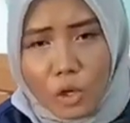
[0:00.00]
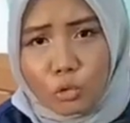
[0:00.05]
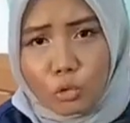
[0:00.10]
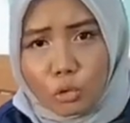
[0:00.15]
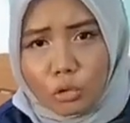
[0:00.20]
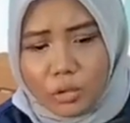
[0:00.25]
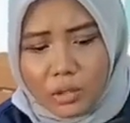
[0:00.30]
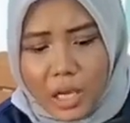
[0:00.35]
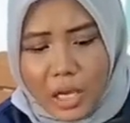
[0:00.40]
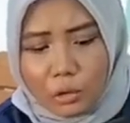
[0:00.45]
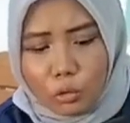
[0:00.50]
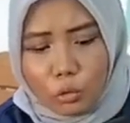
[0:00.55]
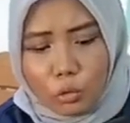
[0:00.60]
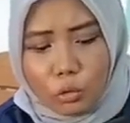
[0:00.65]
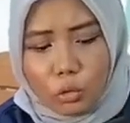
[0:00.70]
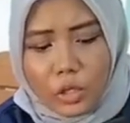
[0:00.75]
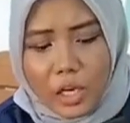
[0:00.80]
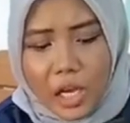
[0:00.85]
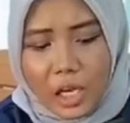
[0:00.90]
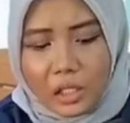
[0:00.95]
Untuk satu
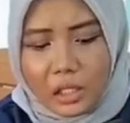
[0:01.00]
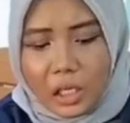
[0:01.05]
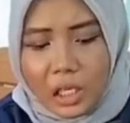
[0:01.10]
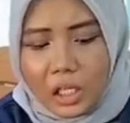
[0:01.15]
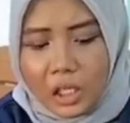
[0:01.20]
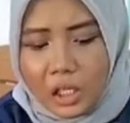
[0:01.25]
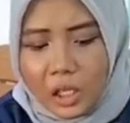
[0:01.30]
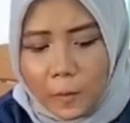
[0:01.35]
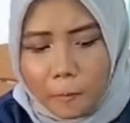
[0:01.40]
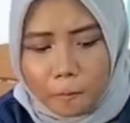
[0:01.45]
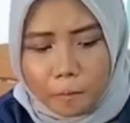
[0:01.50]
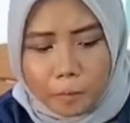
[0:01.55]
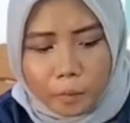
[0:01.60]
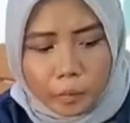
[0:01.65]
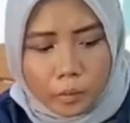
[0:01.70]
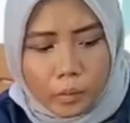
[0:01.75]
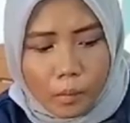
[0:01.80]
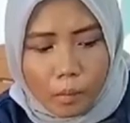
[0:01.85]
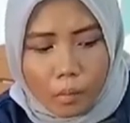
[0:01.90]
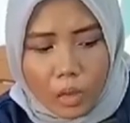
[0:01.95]
duriannya ini,
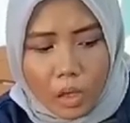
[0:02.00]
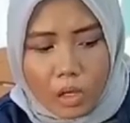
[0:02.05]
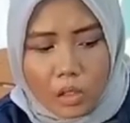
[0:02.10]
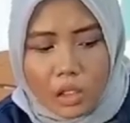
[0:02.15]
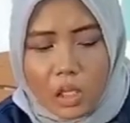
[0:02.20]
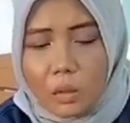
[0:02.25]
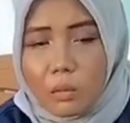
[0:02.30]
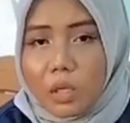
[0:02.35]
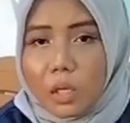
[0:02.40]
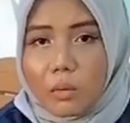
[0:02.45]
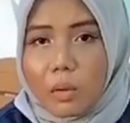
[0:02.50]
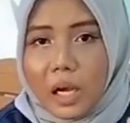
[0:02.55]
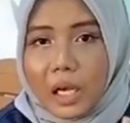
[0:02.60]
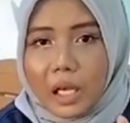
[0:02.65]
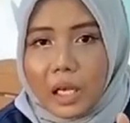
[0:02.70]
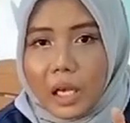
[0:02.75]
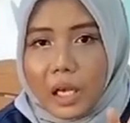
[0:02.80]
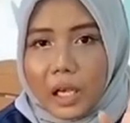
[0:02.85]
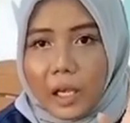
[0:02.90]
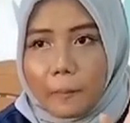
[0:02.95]
dia
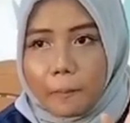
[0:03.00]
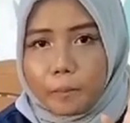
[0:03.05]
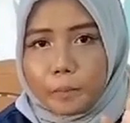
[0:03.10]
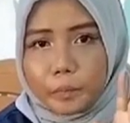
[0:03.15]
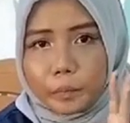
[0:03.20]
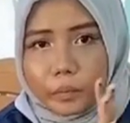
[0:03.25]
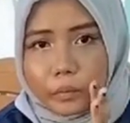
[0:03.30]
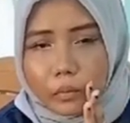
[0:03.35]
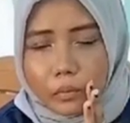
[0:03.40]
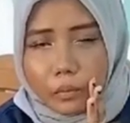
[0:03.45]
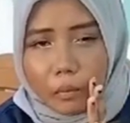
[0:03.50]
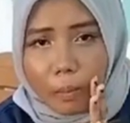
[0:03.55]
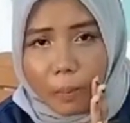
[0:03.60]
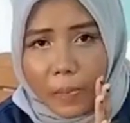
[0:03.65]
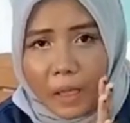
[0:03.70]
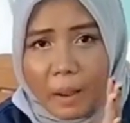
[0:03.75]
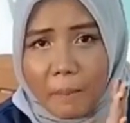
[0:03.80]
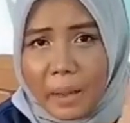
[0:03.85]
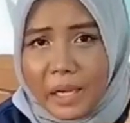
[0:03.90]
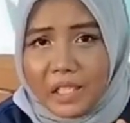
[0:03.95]
berbagai
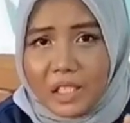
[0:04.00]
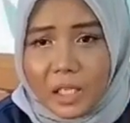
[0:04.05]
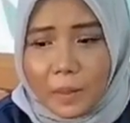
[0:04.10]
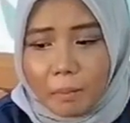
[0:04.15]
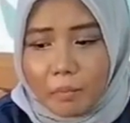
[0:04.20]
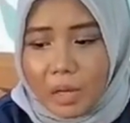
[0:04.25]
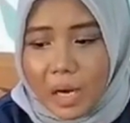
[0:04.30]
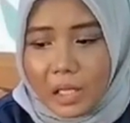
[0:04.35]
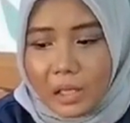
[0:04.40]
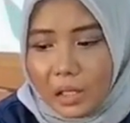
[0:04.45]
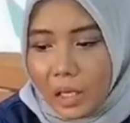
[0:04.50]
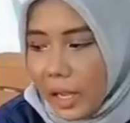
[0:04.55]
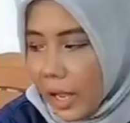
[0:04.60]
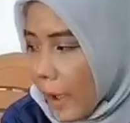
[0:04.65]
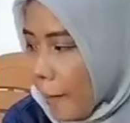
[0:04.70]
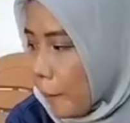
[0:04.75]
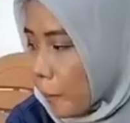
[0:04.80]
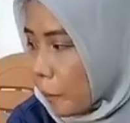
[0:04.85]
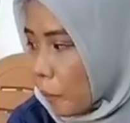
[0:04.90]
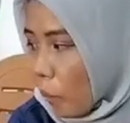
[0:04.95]
macam beratnya
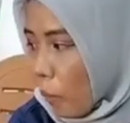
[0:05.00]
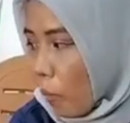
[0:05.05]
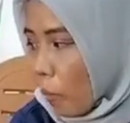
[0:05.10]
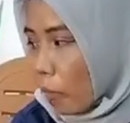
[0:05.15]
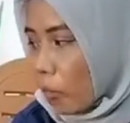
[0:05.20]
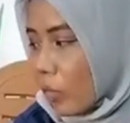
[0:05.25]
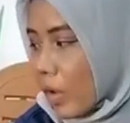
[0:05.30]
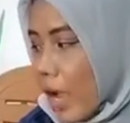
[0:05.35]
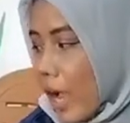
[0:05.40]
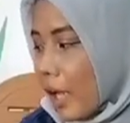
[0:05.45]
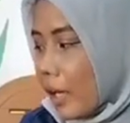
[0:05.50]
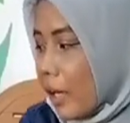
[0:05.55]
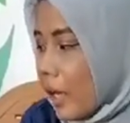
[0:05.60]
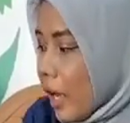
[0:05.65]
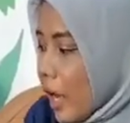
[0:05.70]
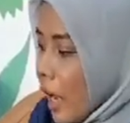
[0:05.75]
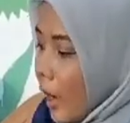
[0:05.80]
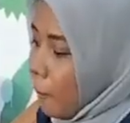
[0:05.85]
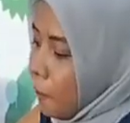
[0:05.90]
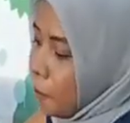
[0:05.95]
ya. Dia ada
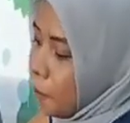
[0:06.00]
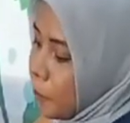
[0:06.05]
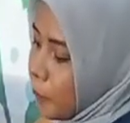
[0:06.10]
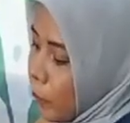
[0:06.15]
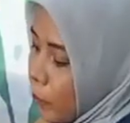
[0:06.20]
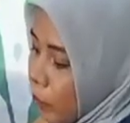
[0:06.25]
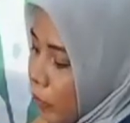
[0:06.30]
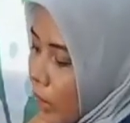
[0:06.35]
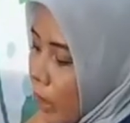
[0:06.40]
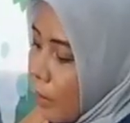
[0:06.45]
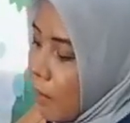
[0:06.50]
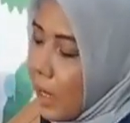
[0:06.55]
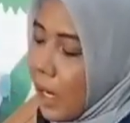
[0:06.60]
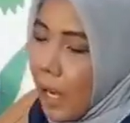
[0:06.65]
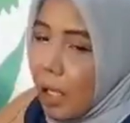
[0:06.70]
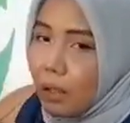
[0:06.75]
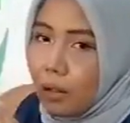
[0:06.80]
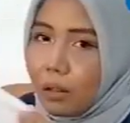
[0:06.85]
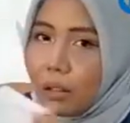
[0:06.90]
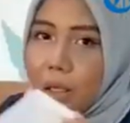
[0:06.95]
yang
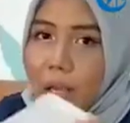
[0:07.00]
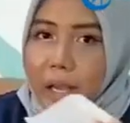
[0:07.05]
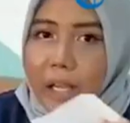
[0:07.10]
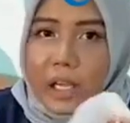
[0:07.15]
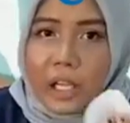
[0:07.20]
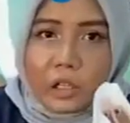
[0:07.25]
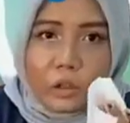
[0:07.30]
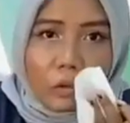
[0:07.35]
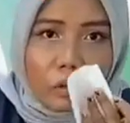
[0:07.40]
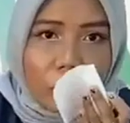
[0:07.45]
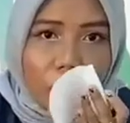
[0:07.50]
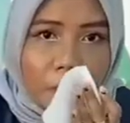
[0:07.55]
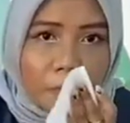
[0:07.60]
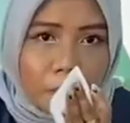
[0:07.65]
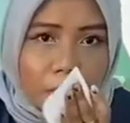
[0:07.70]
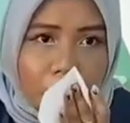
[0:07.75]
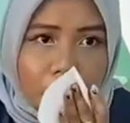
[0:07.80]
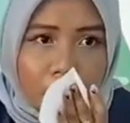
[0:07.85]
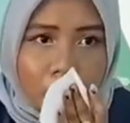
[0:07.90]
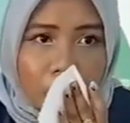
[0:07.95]
beratnya itu
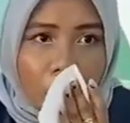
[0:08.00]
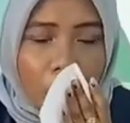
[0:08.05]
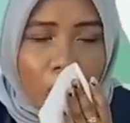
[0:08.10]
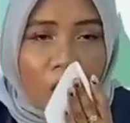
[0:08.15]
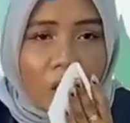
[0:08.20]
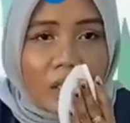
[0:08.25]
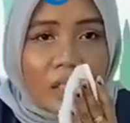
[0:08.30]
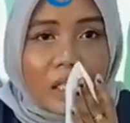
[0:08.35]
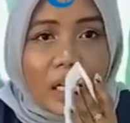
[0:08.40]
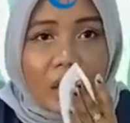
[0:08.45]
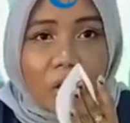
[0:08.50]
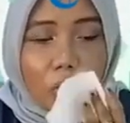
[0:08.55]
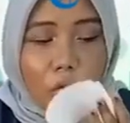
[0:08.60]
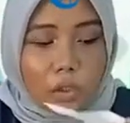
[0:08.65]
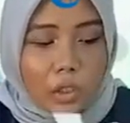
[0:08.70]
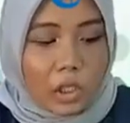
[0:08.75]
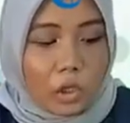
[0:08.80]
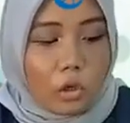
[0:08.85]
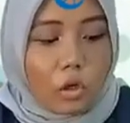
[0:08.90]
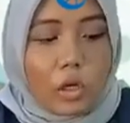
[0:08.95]

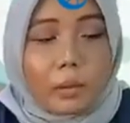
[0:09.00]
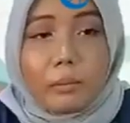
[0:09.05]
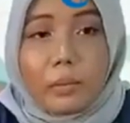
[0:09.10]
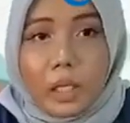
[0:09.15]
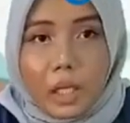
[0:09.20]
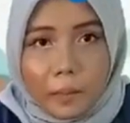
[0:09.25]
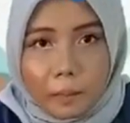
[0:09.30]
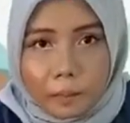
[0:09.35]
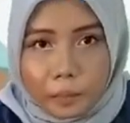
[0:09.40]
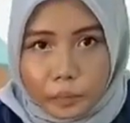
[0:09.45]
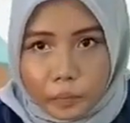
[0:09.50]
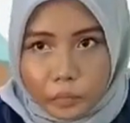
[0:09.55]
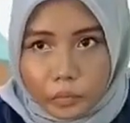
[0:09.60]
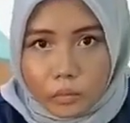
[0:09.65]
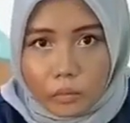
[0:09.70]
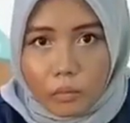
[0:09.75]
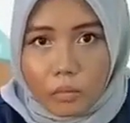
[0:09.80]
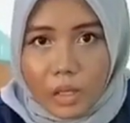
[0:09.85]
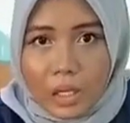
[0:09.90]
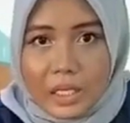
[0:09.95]
satu kilo lebih,
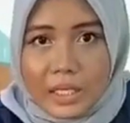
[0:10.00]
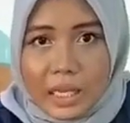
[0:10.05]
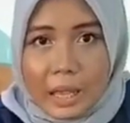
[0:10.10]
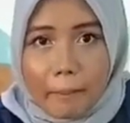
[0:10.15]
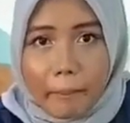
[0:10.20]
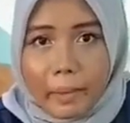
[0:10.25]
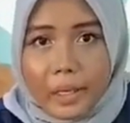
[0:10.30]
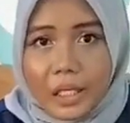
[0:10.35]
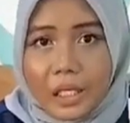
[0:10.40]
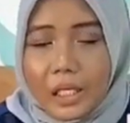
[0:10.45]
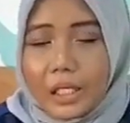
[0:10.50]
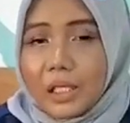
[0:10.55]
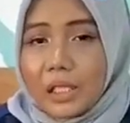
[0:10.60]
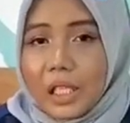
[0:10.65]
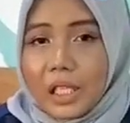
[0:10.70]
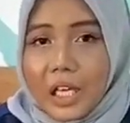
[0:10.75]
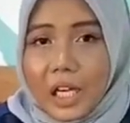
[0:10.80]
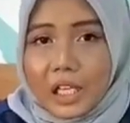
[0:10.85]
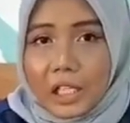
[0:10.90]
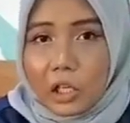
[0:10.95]
sampai dengan
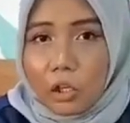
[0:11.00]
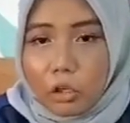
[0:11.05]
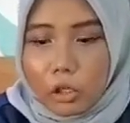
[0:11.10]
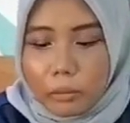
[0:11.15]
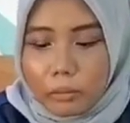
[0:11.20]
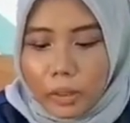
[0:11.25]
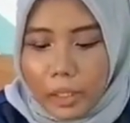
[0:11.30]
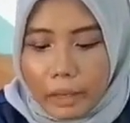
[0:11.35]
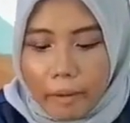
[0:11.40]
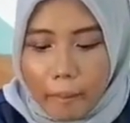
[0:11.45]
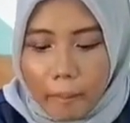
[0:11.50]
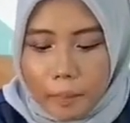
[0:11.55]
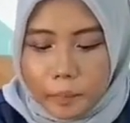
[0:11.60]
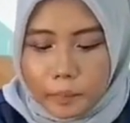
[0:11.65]
3 kilo lebih.